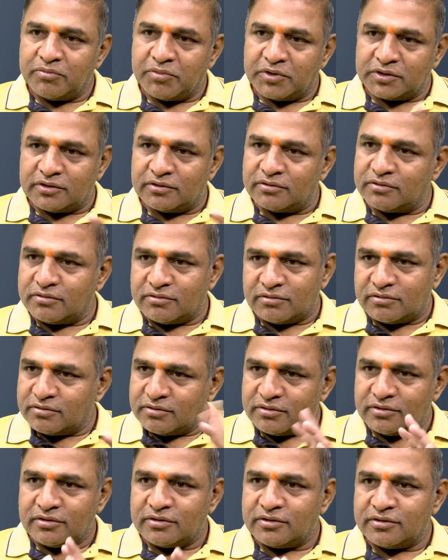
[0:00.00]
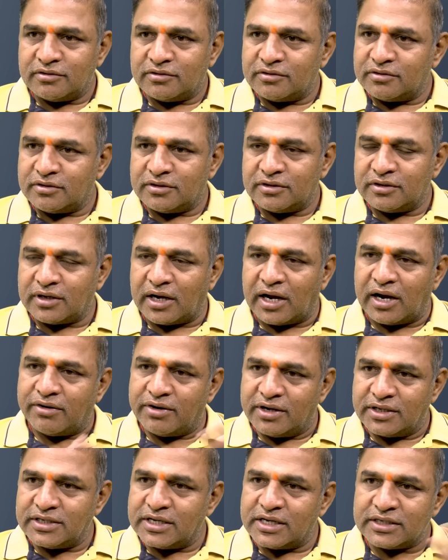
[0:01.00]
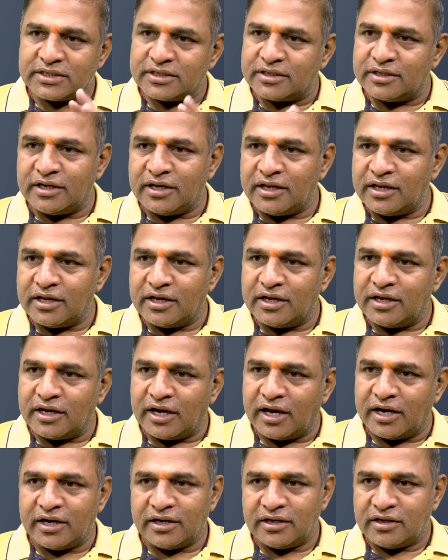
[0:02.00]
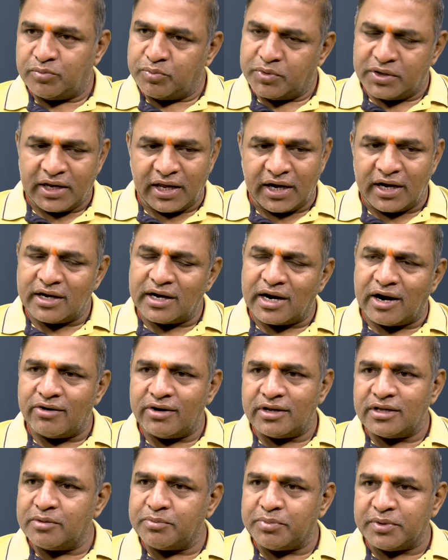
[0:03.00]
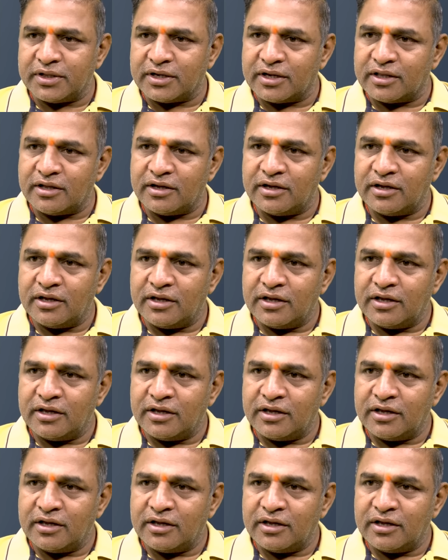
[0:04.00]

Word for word: మొత్తం ఆవిడే చేస్తుంది అని చెప్పి డైరెక్ట్గా ఆవిడే చెప్పింది కదా